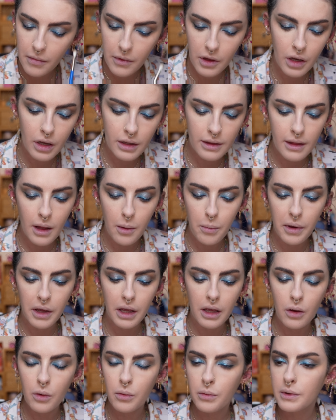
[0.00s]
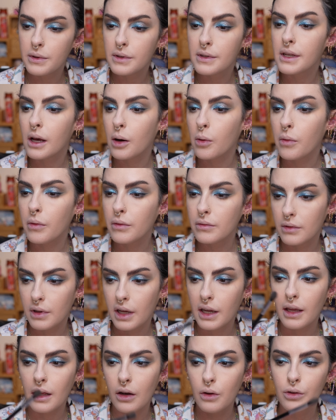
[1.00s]
E até peguei um pincel,
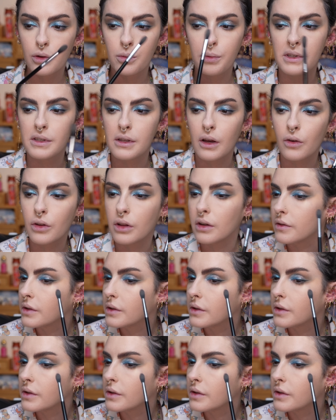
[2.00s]
aquele outro pincel que eu tava